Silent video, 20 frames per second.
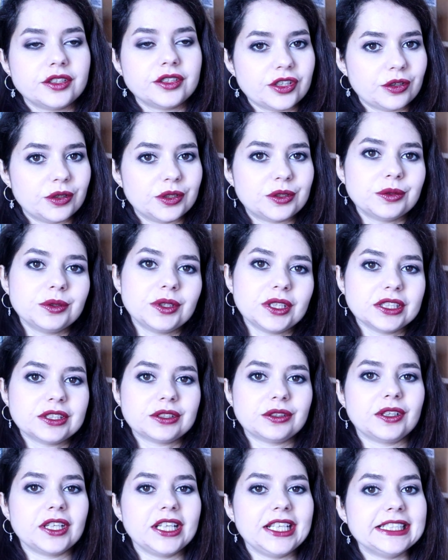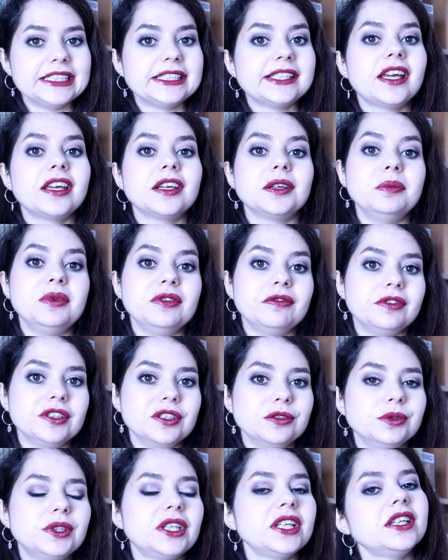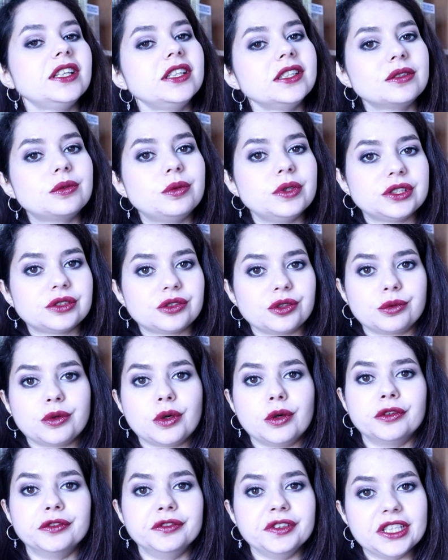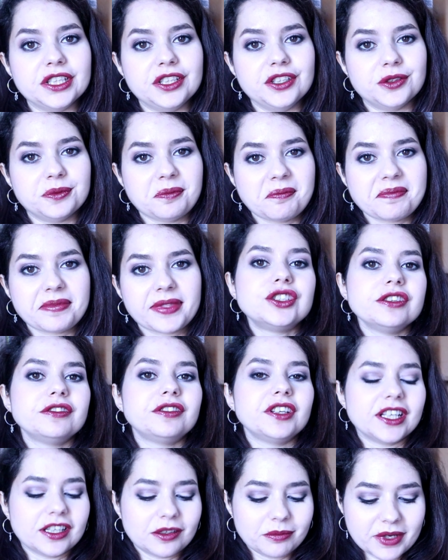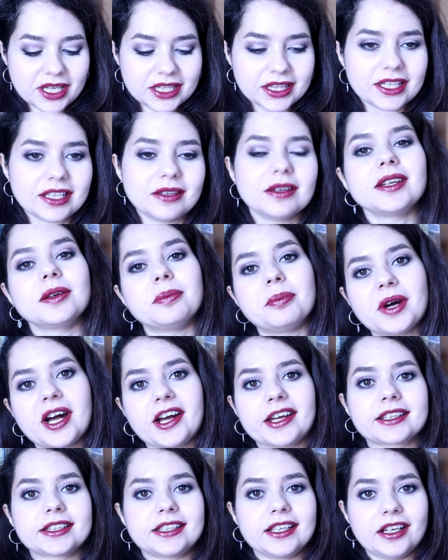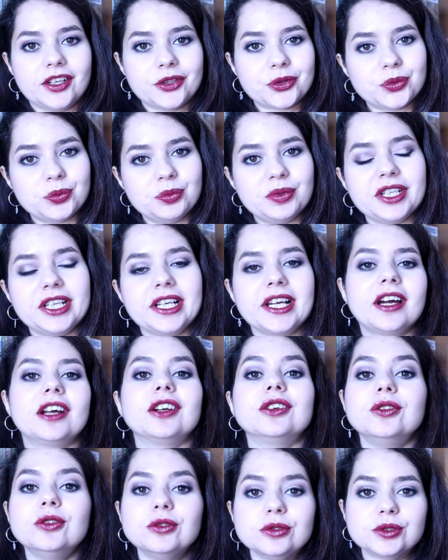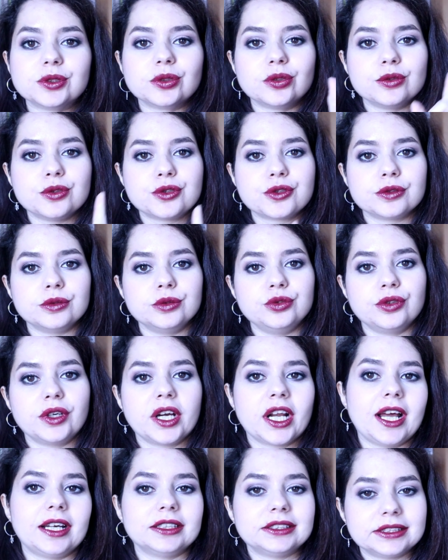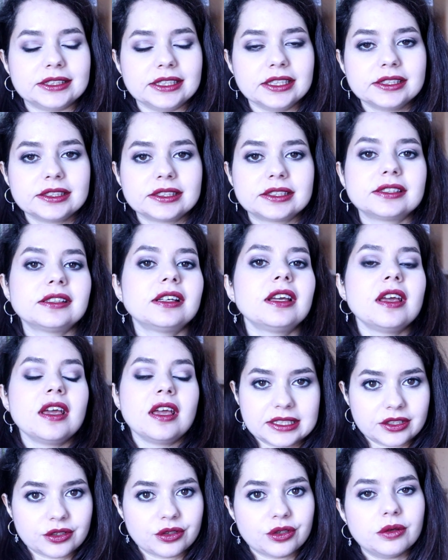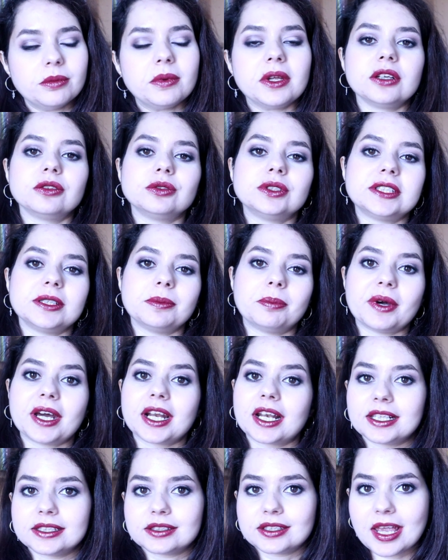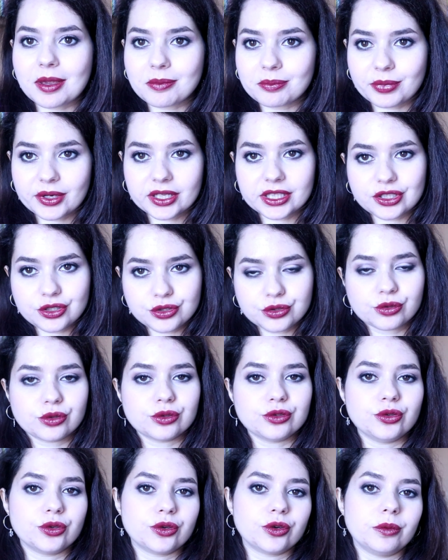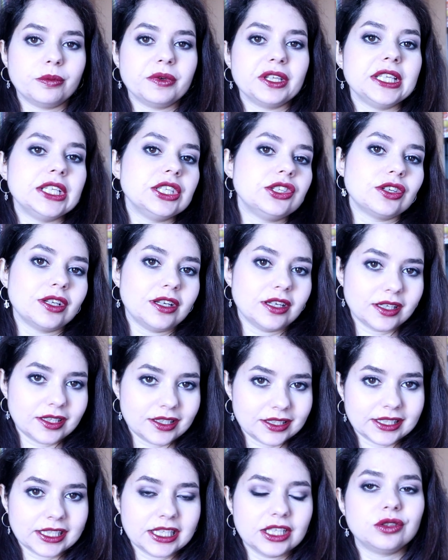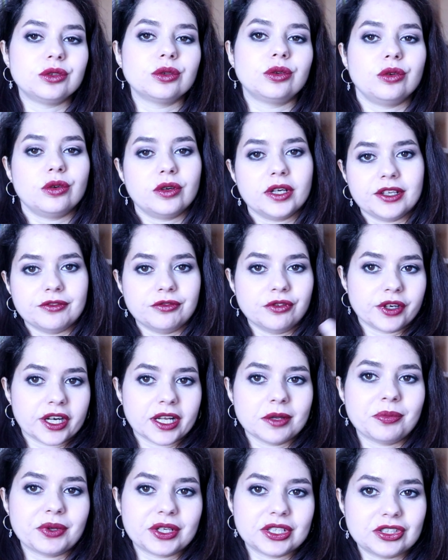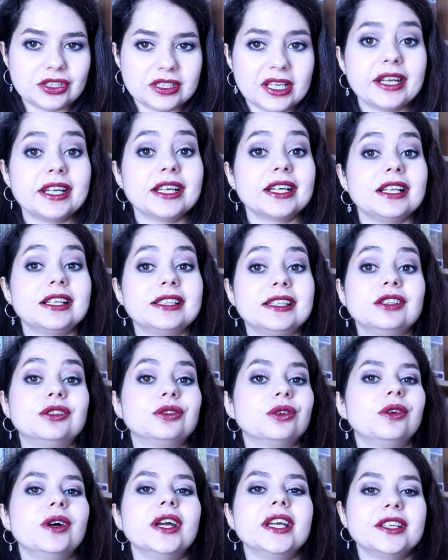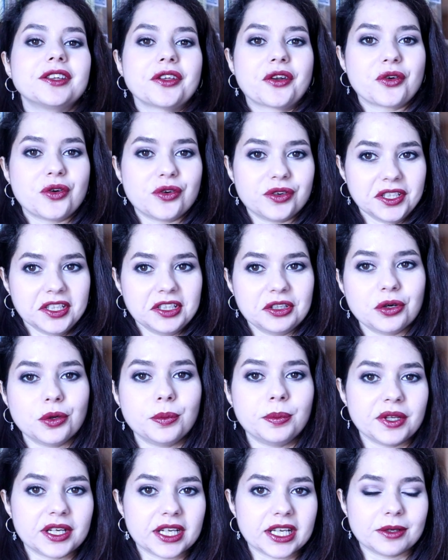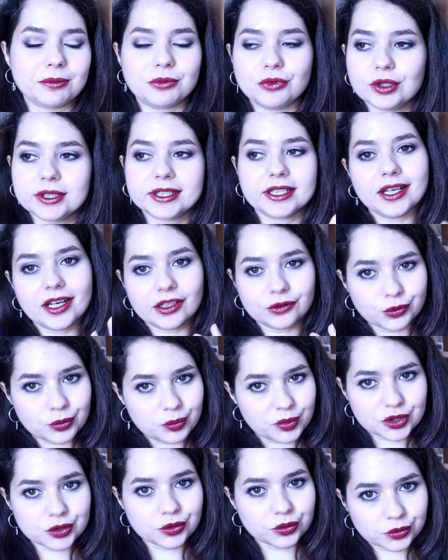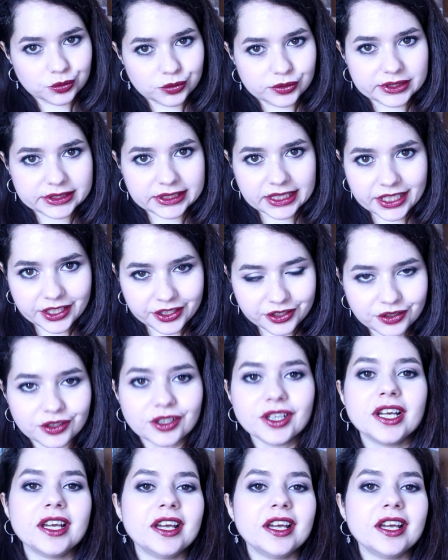Ciao a tutti, sono Elisa e benvenuti in questo nuovo video. Ci finalmente riparte la rubrica non solo Shoujo Classics, siccome non si parla sempre di Shoujo come dice il titolo e vorrei precisare che il titolo è ironico perché molti l'hanno preso sul serio,